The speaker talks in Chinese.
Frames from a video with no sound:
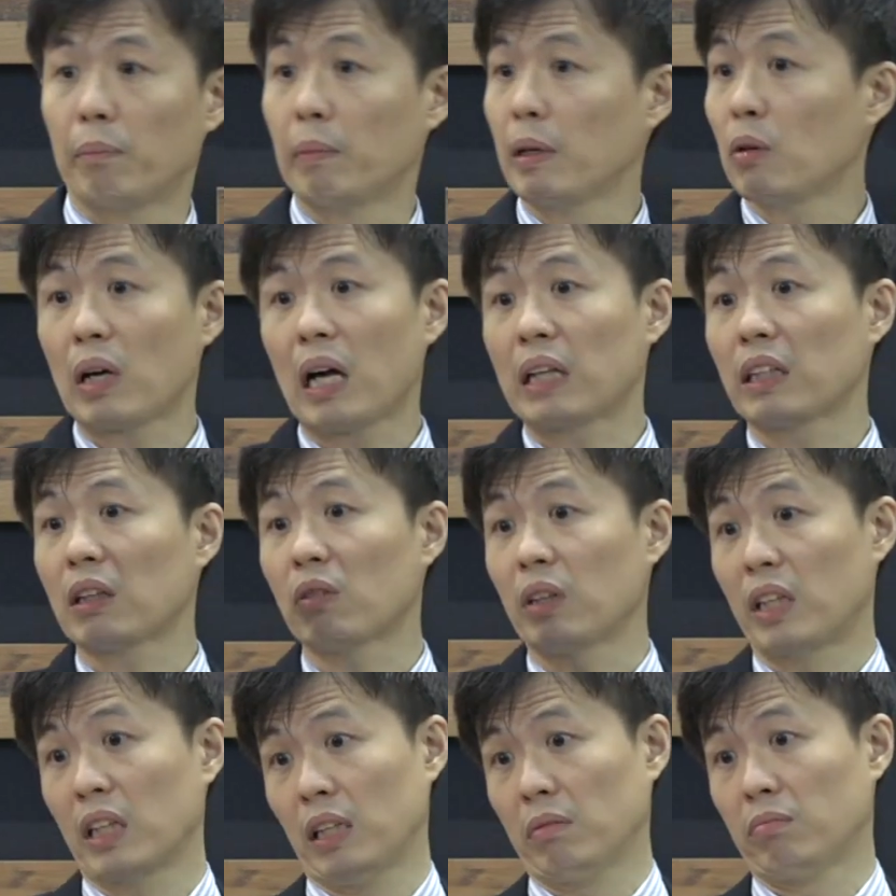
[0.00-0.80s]
有看到
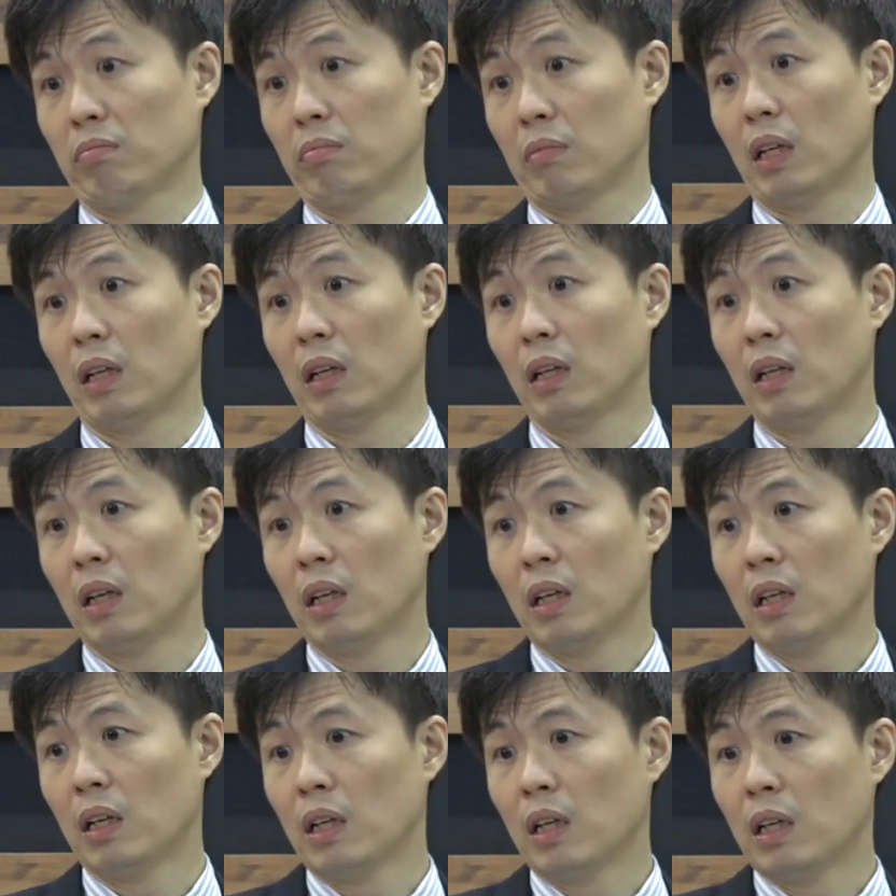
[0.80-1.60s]
你了。嗯，
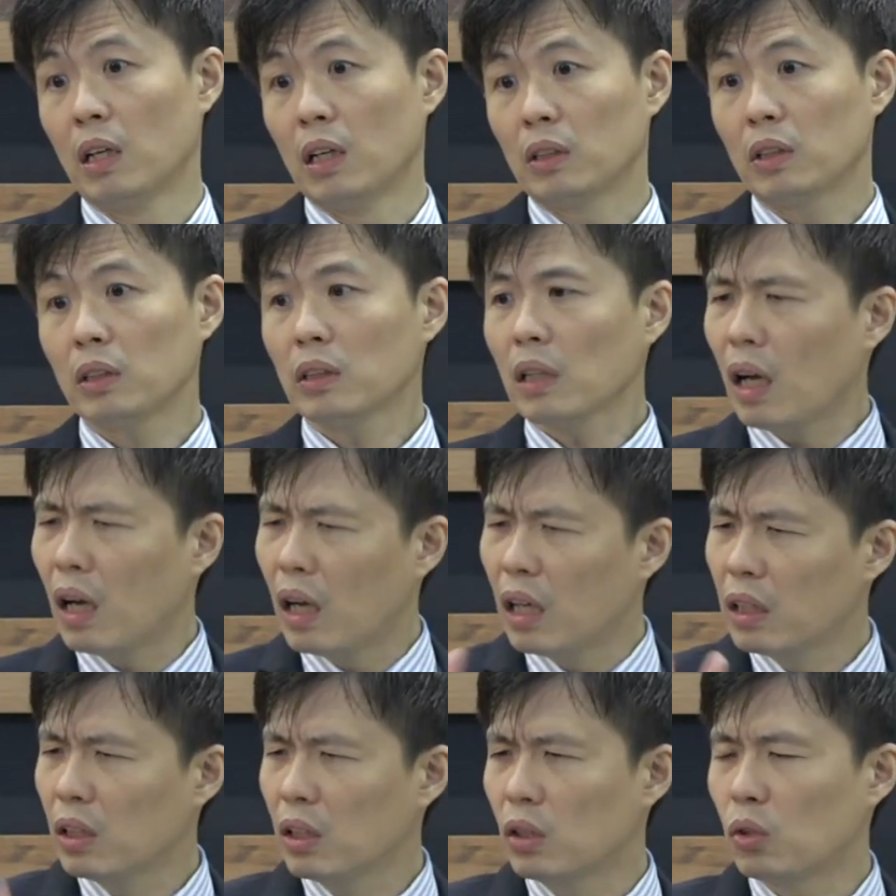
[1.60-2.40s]
这是
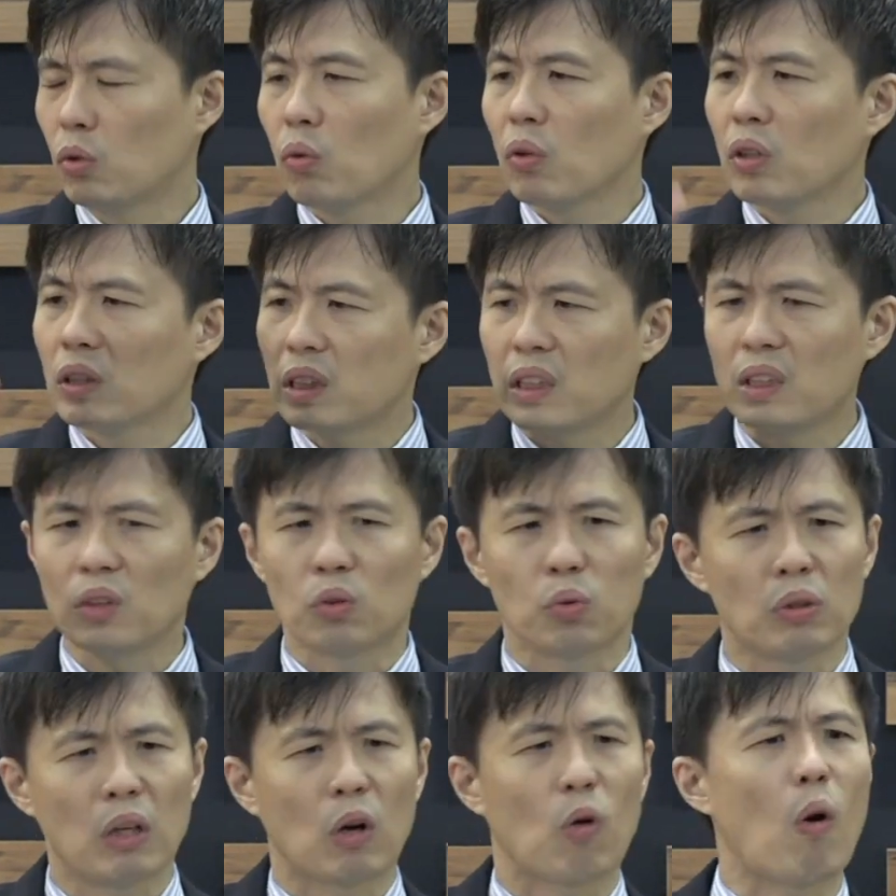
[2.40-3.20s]
很多信
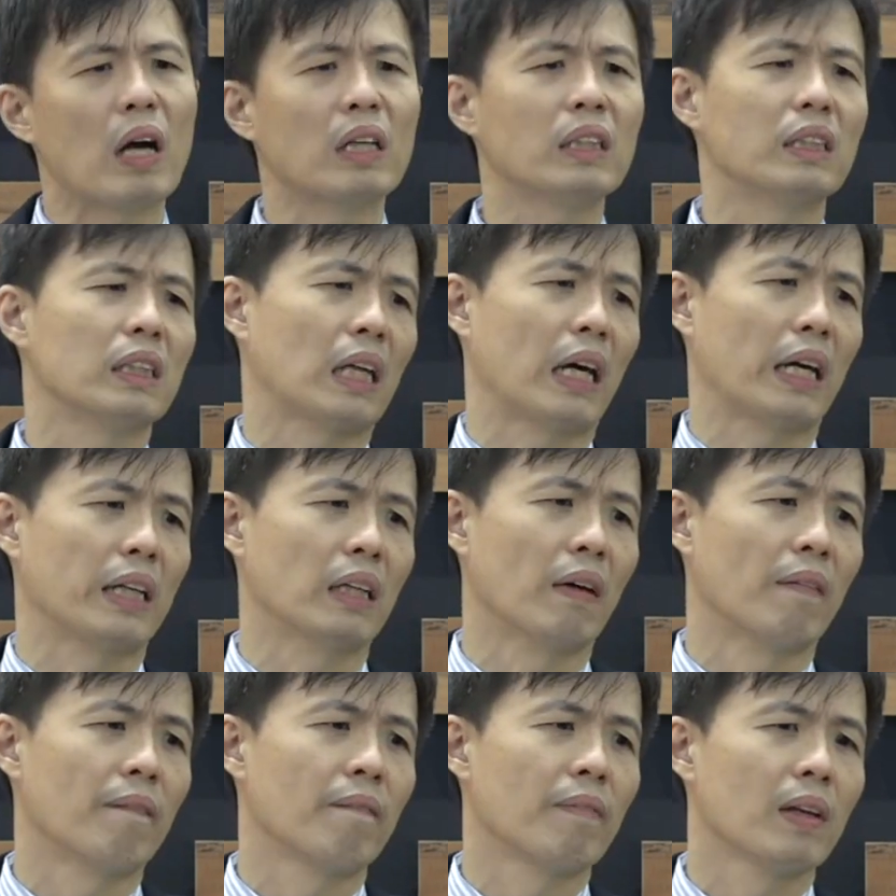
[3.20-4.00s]
徒的光景来
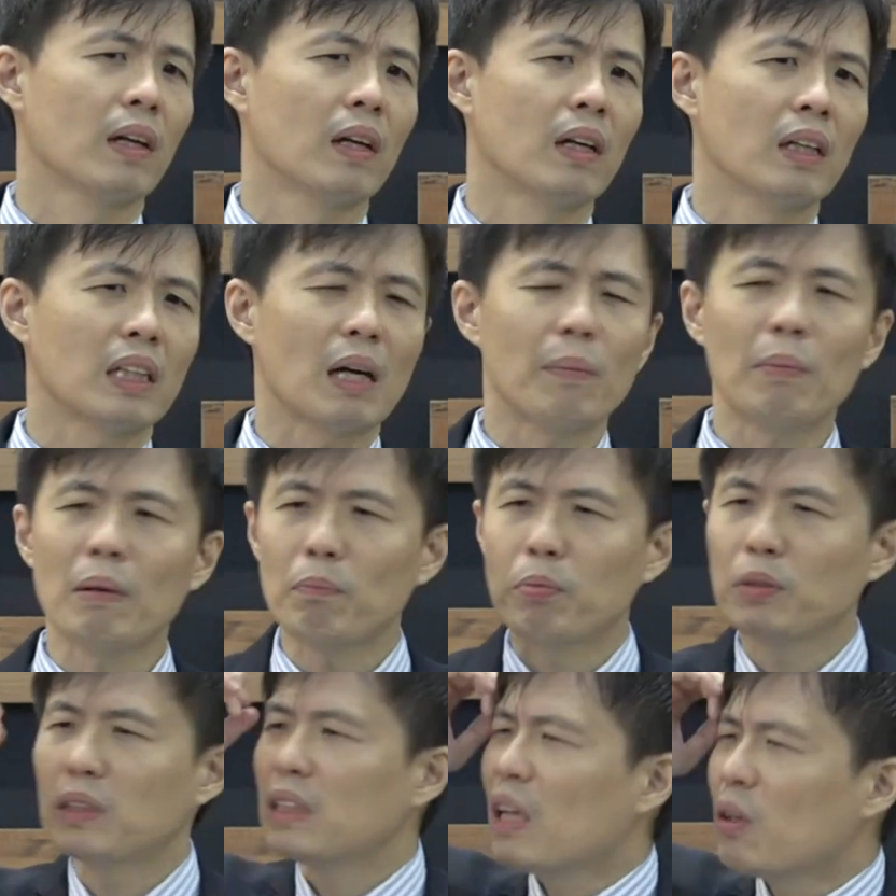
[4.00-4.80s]
的，他们
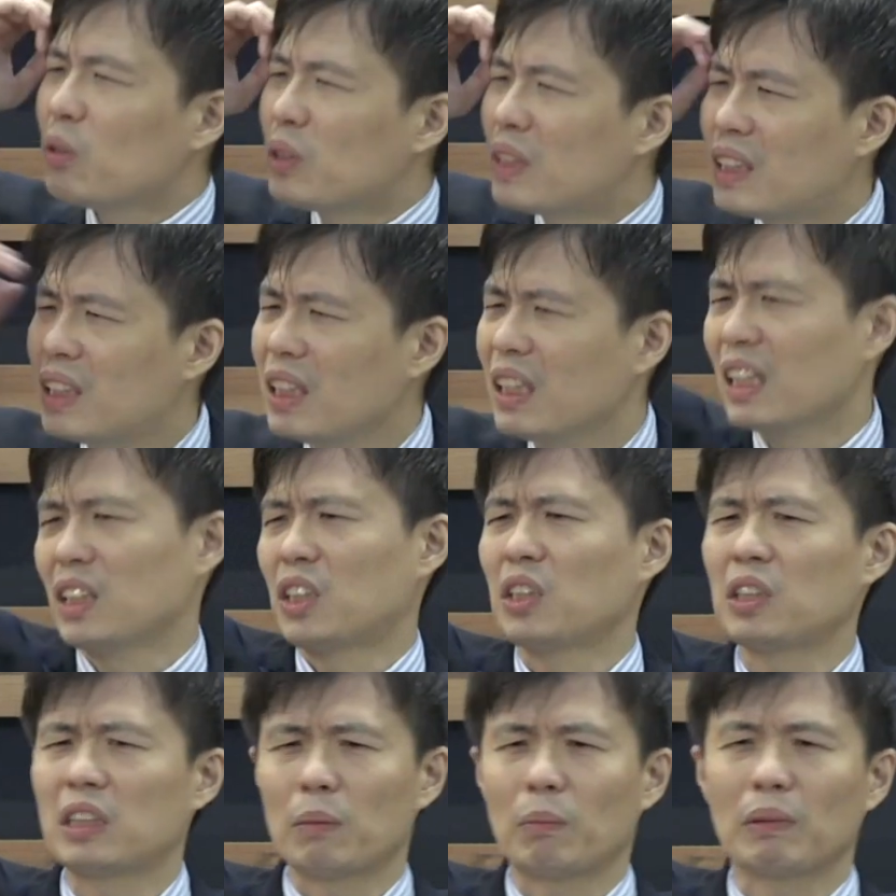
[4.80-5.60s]
不知道信的
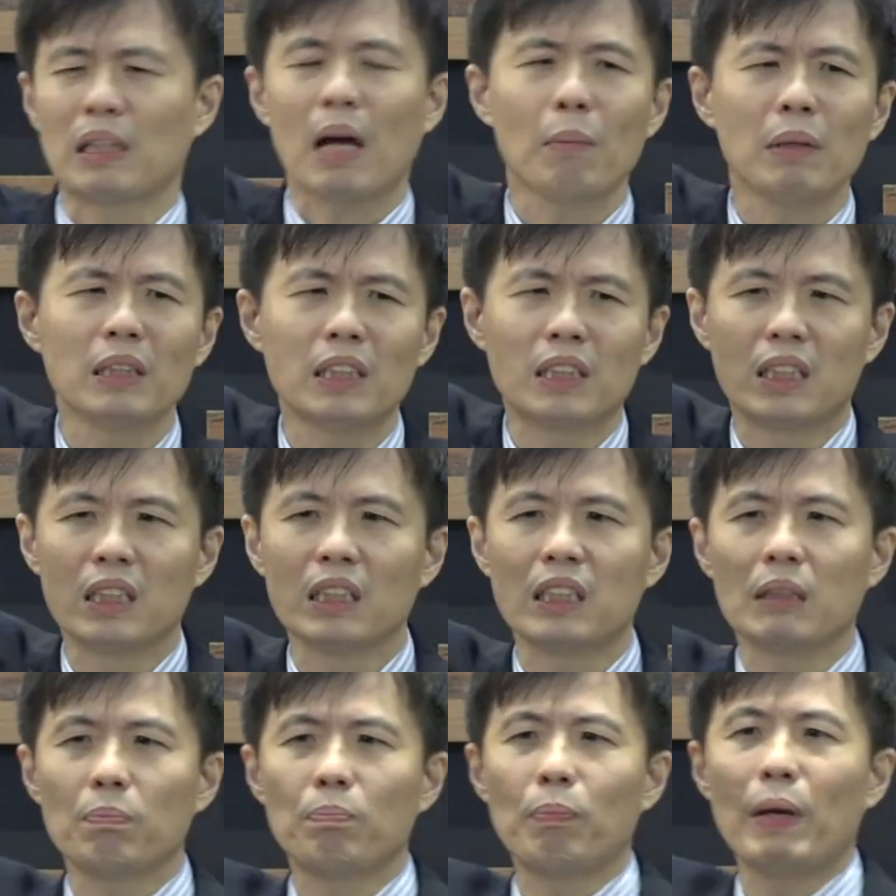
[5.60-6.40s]
是什么，他们其
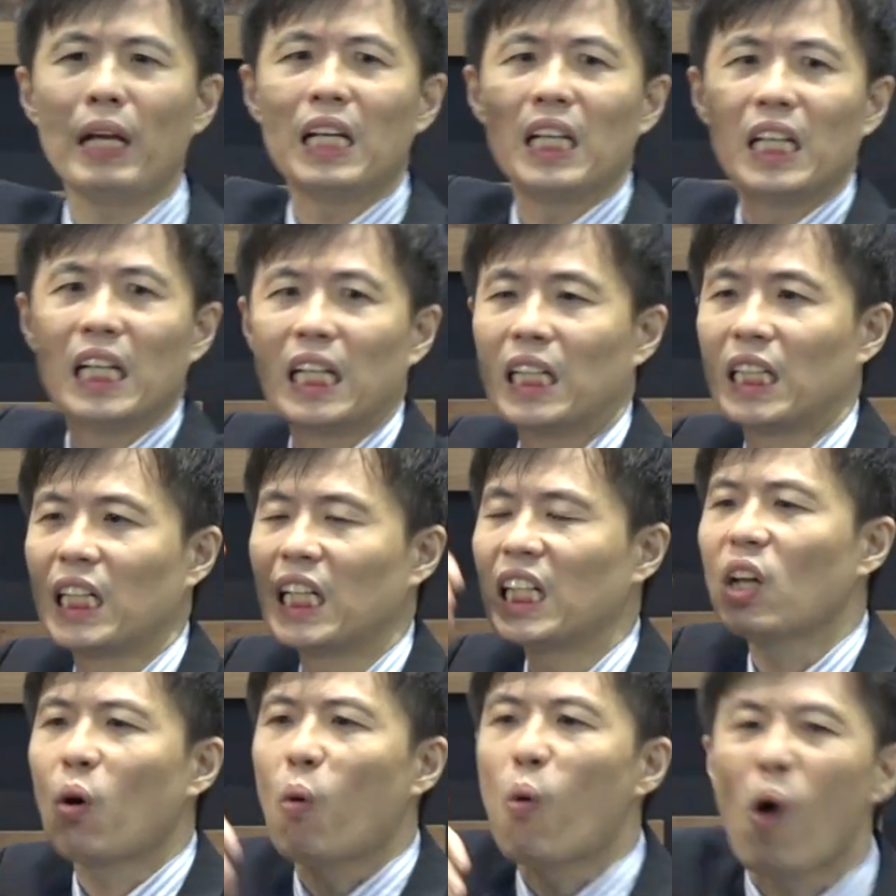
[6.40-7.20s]
实被
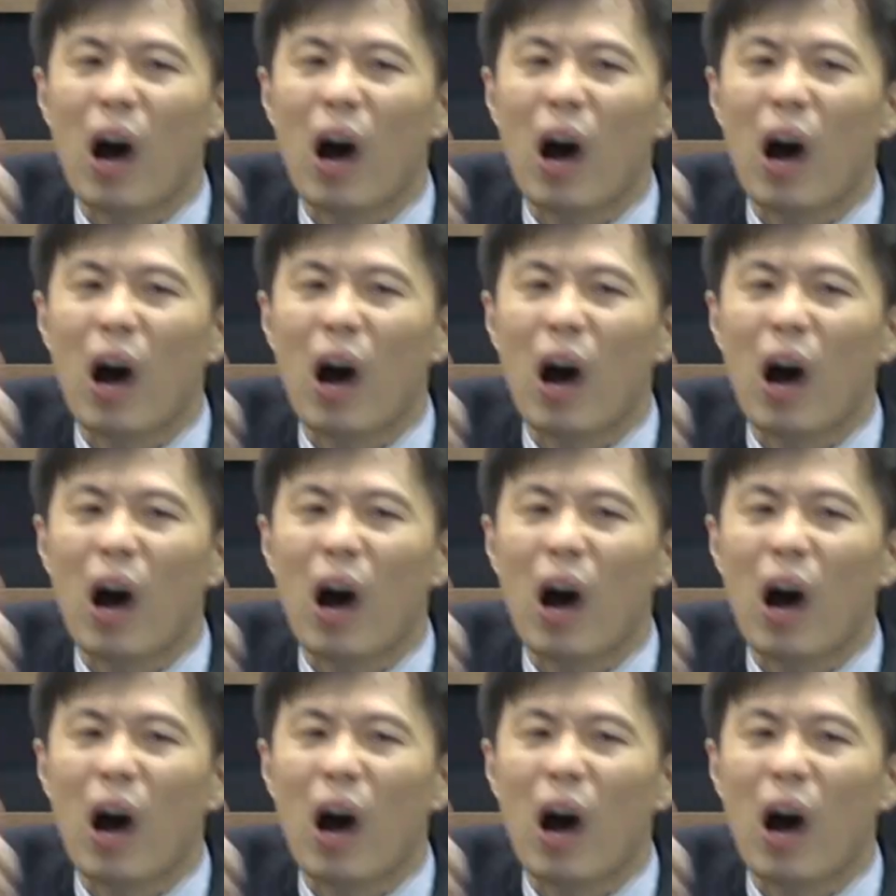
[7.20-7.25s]
人的话